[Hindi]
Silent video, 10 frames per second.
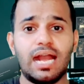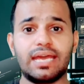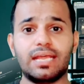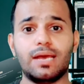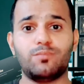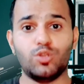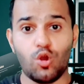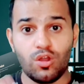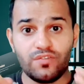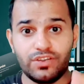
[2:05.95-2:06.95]
अगर आप
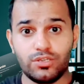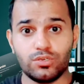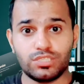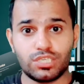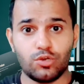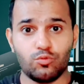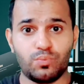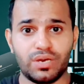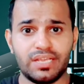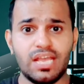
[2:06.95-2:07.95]
लॉन्ग वीडियोज़ के
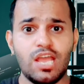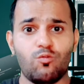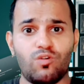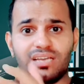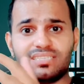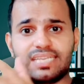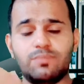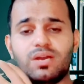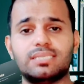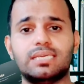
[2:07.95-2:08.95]
ऊपर वॉच
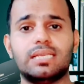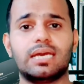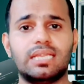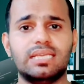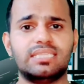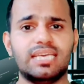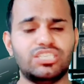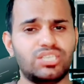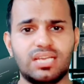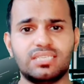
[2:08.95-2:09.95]
टाइम हासिल कर लेते
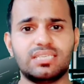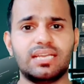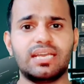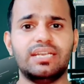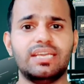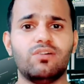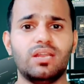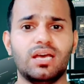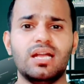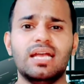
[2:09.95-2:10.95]
हैं चार घंटे
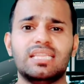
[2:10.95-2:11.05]
वाला